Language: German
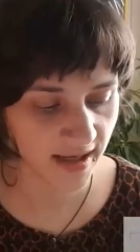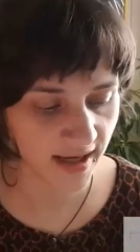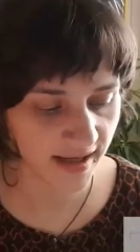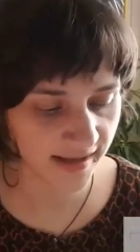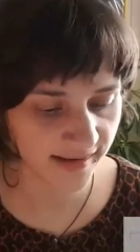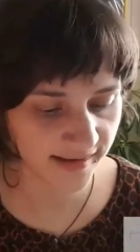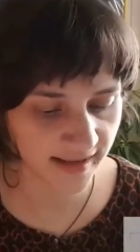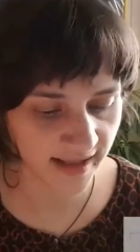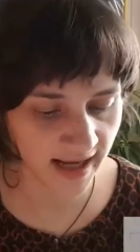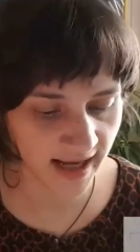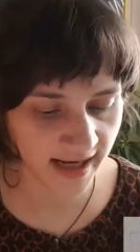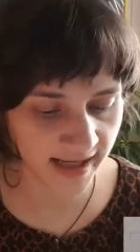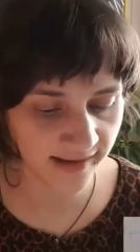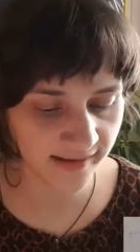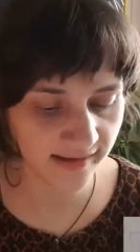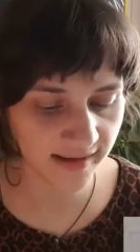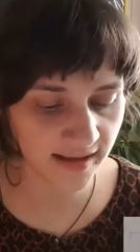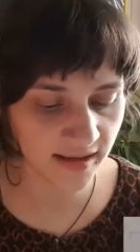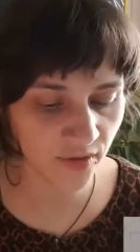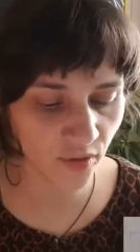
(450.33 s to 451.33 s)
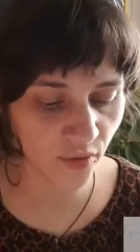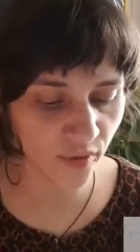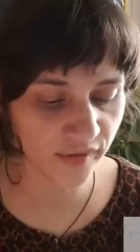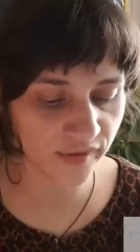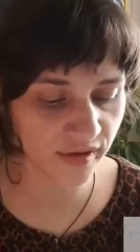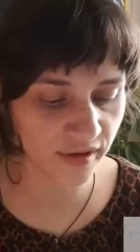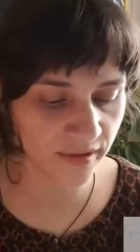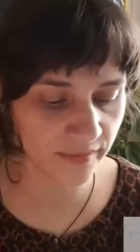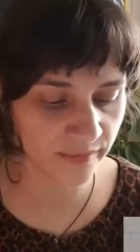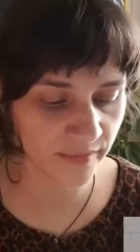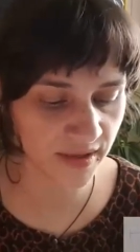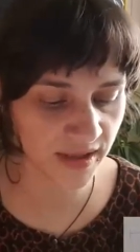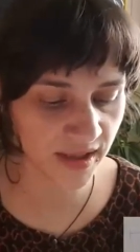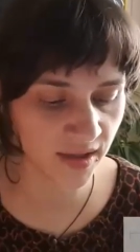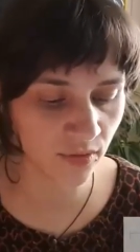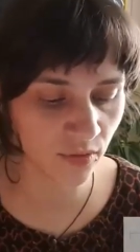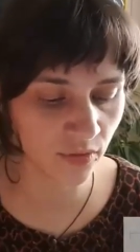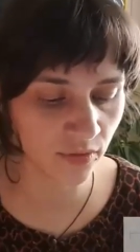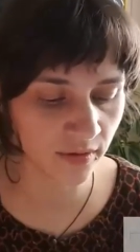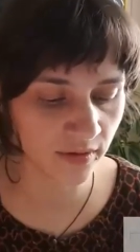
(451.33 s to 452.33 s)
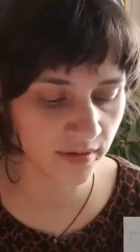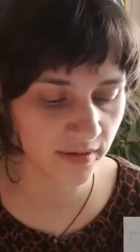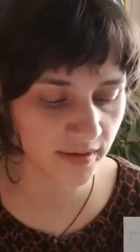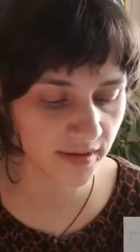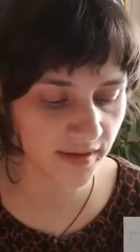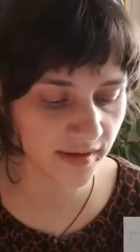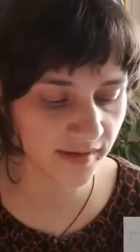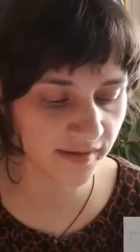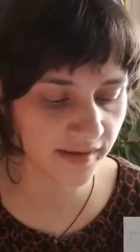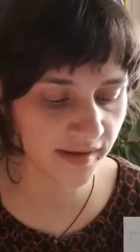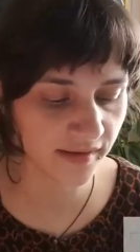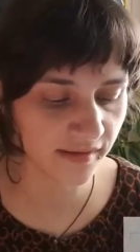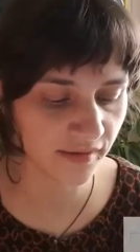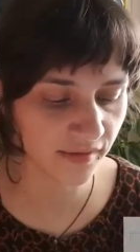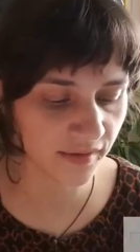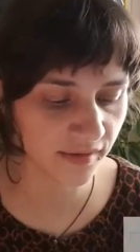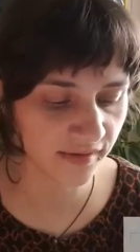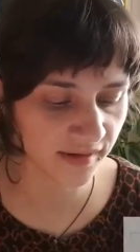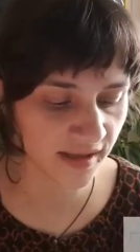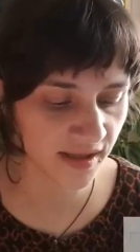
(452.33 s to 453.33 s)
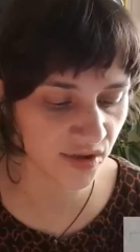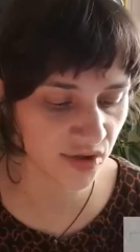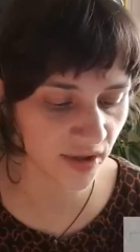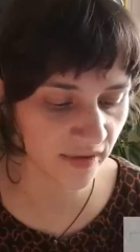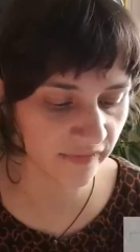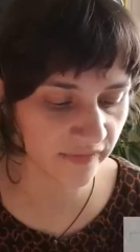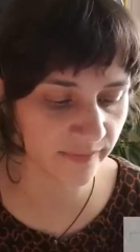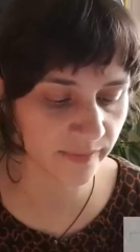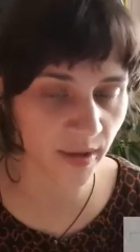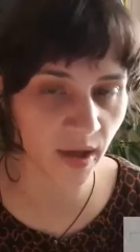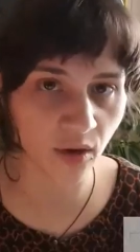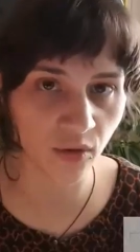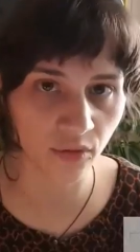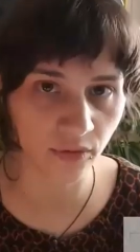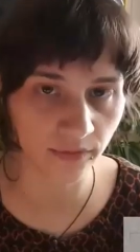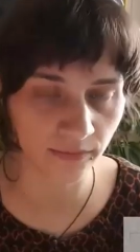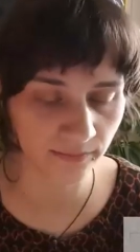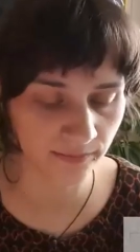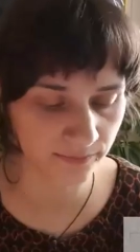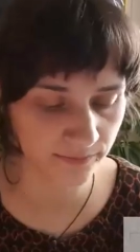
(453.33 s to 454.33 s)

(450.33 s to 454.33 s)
als der einzigen äußeren Bedingung, die sie zur Gesellschaft brauchen.